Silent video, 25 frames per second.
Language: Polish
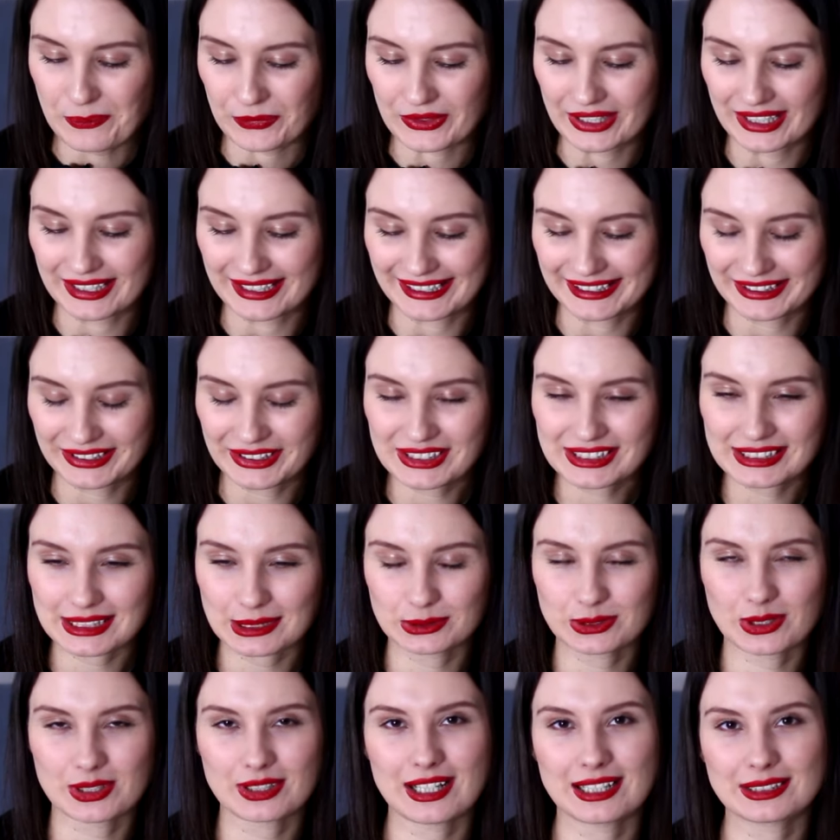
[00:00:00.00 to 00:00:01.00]
E, I to jest
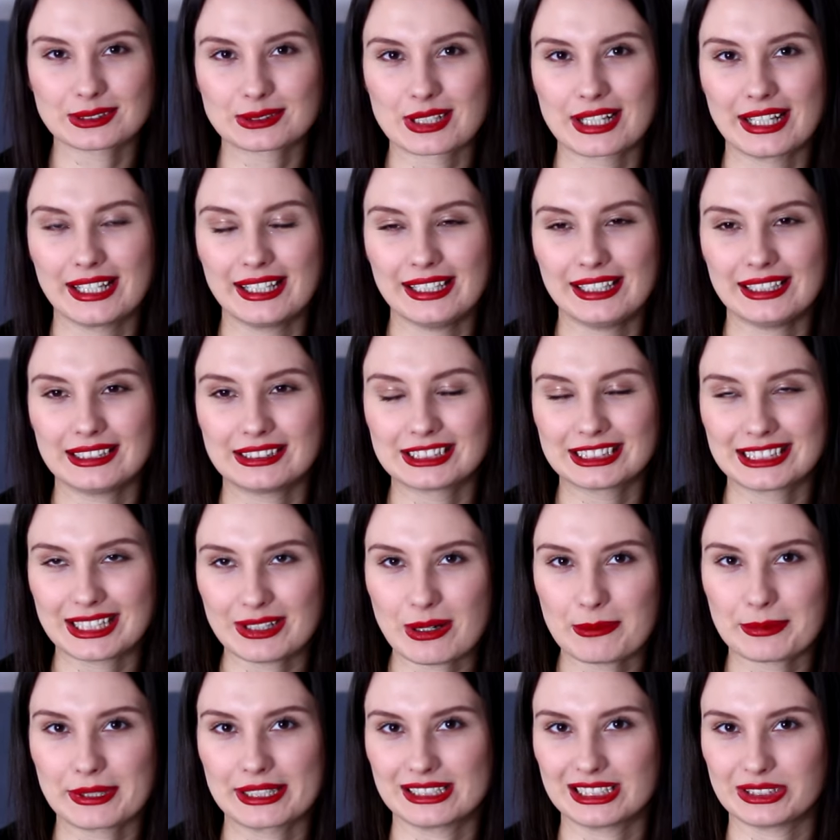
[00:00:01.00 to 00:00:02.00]
autorka, której
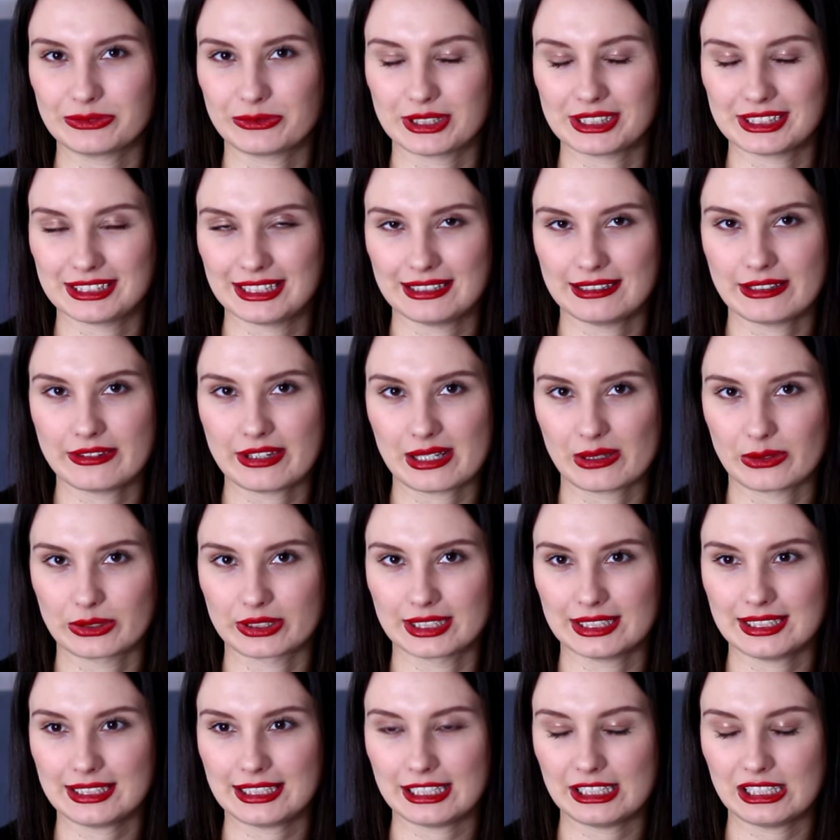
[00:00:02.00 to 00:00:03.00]
czytałam kiedyś właśnie jeden
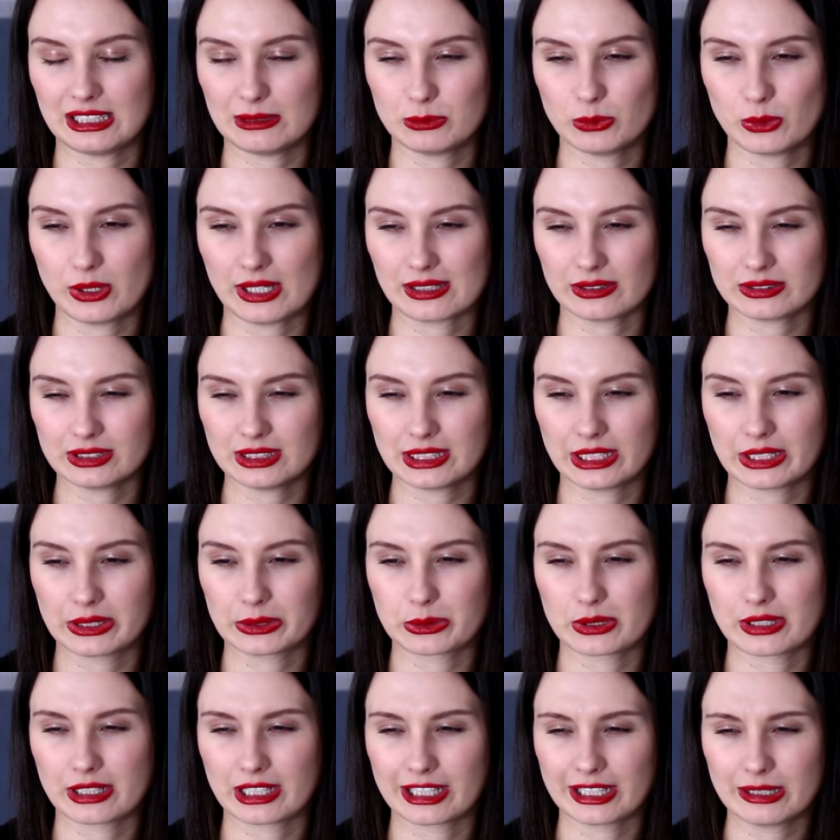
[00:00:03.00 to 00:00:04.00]
erotyk i to był erotyk,
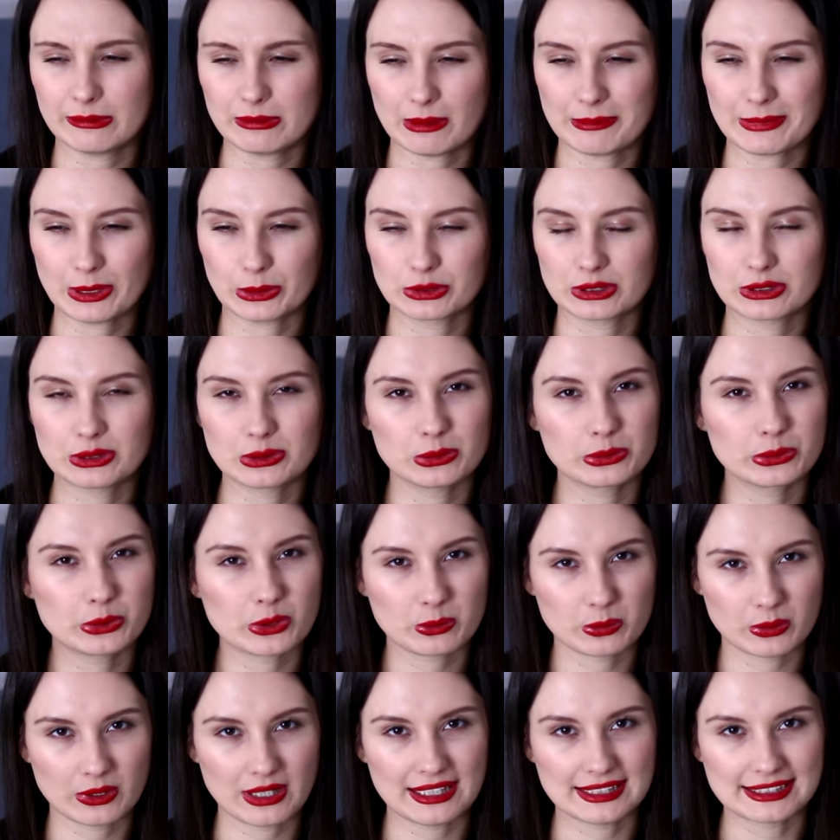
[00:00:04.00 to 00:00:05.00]
który chyba miał tytuł
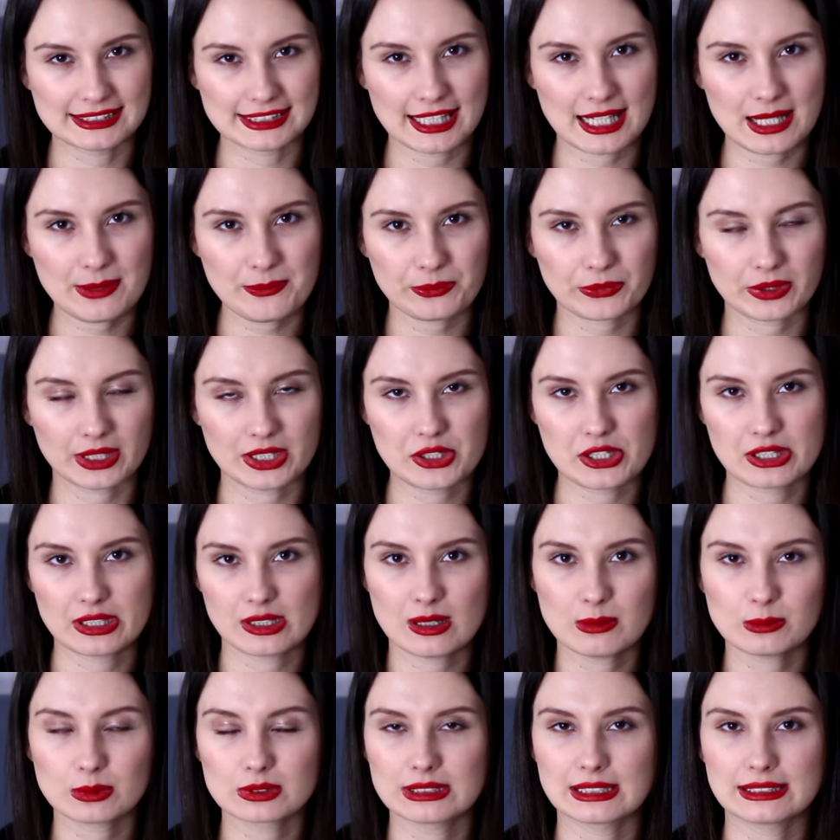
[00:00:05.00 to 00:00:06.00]
Turbulencja i
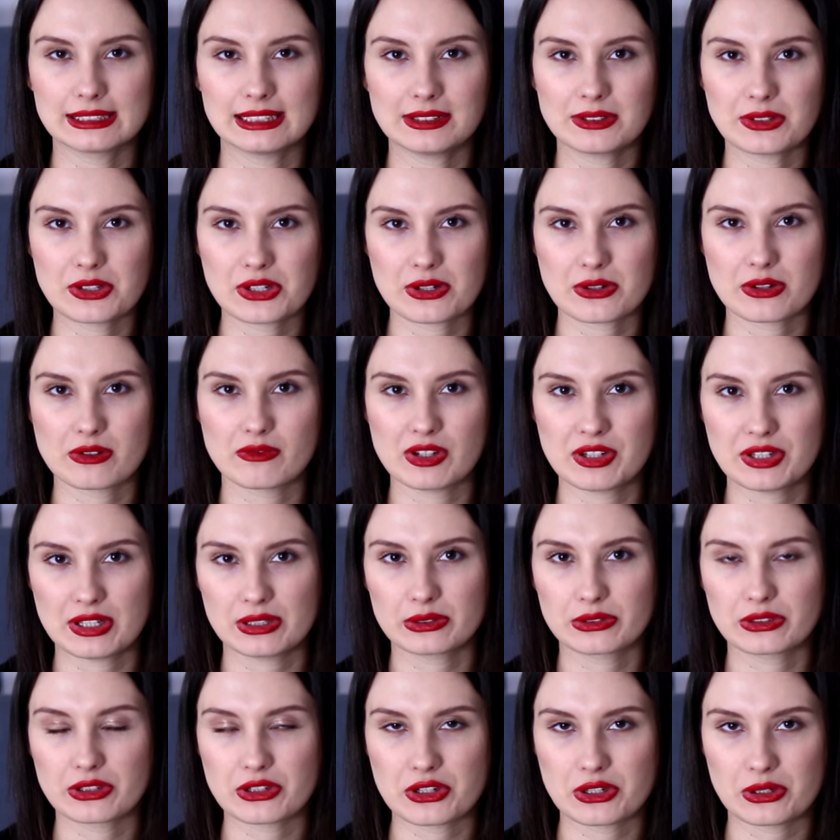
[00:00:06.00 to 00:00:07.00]
czytałam go dlatego, że oczywiście
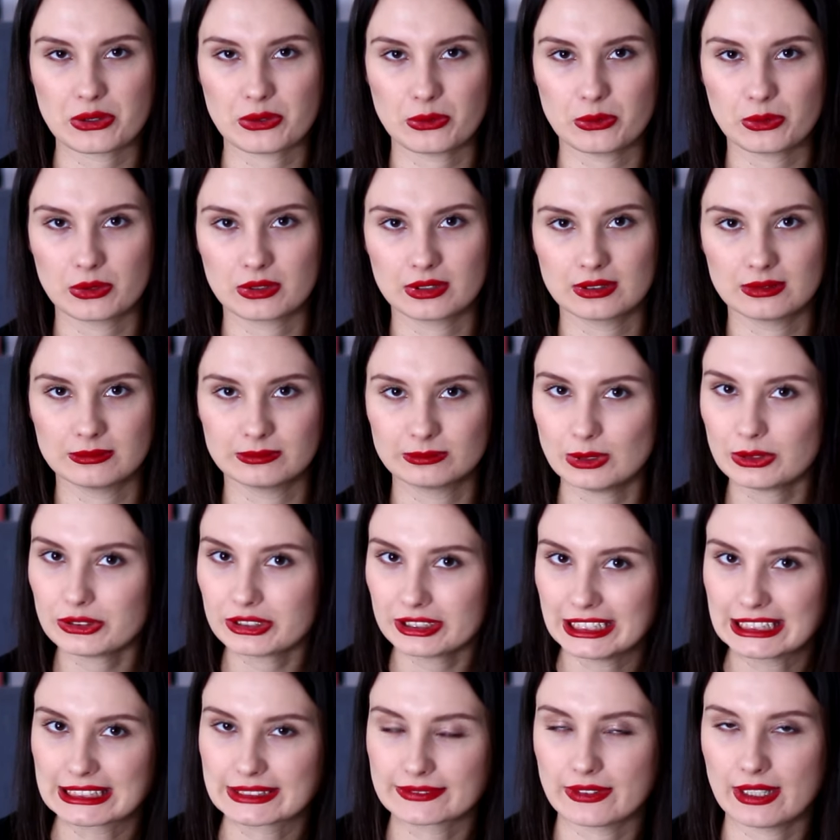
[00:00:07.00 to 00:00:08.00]
dotyczył
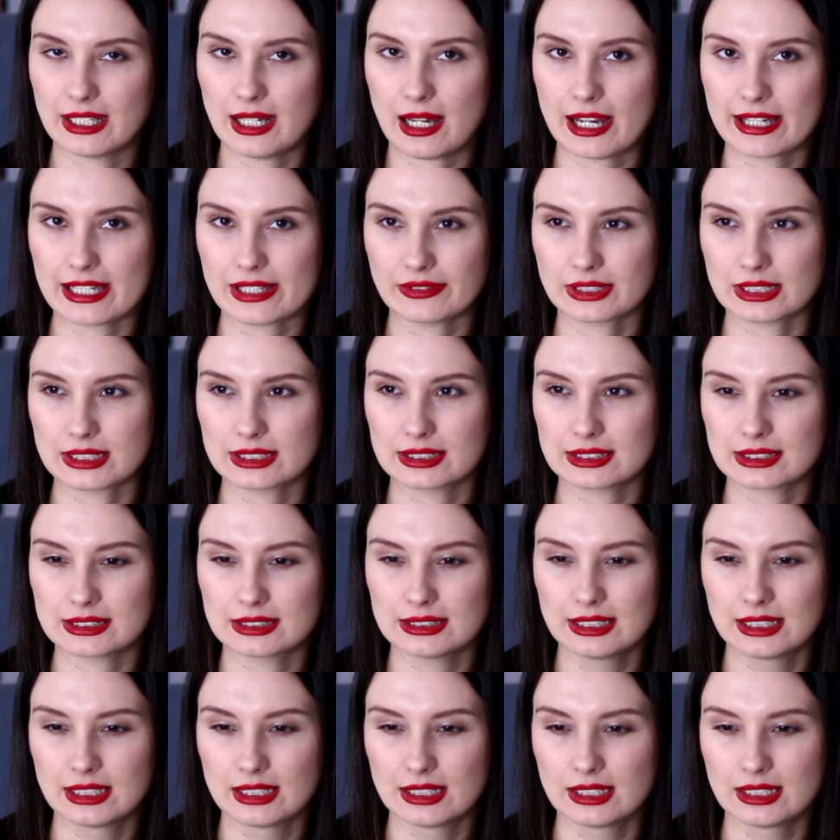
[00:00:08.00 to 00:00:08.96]
lotnictwa, a ja wtedy